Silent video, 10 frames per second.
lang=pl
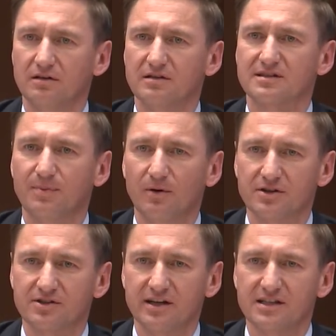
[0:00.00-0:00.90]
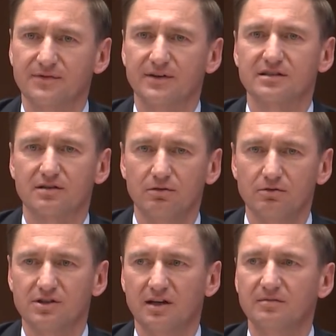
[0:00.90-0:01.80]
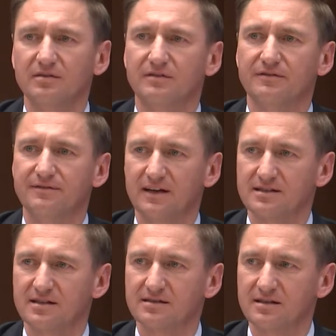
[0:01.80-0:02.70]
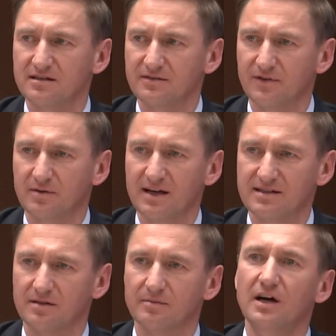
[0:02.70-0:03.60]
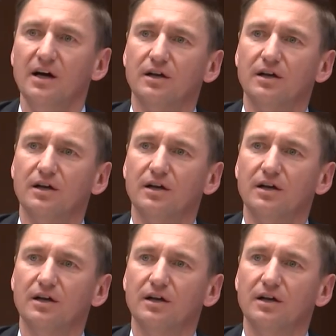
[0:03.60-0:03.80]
e, społeczeństwa jest kluczem w walce z dezinformacją.